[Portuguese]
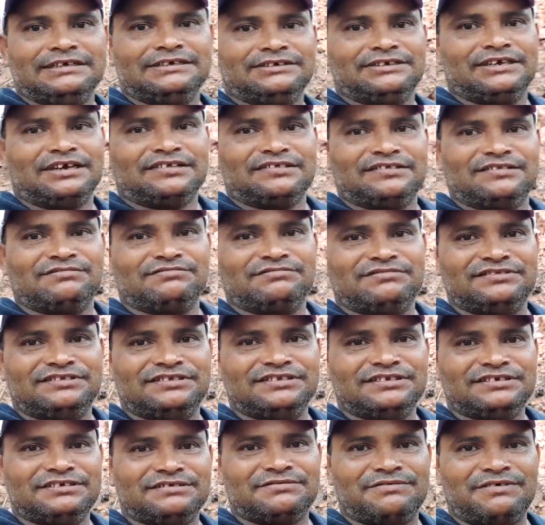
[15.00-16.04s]
já são
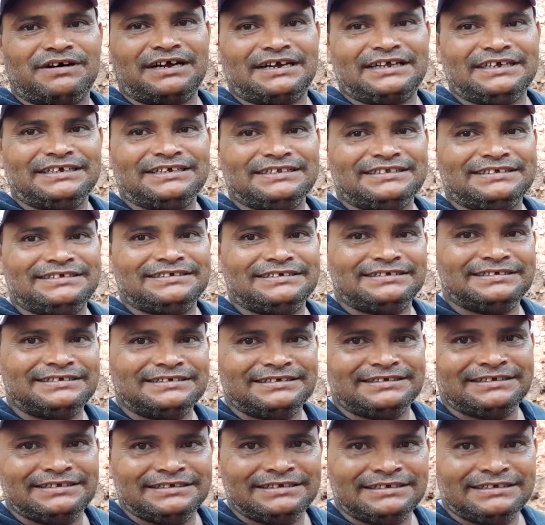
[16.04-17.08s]
5h40,
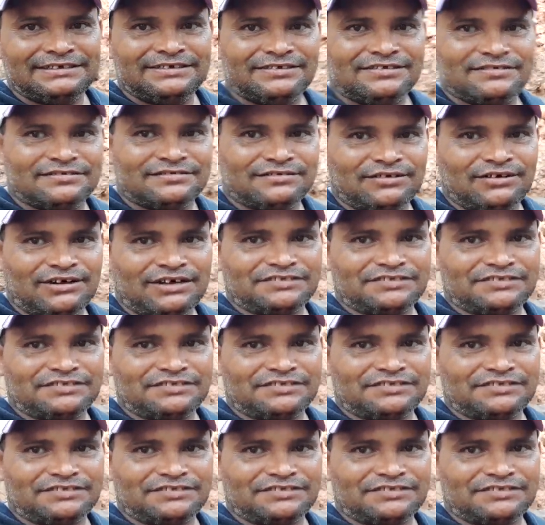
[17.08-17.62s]
só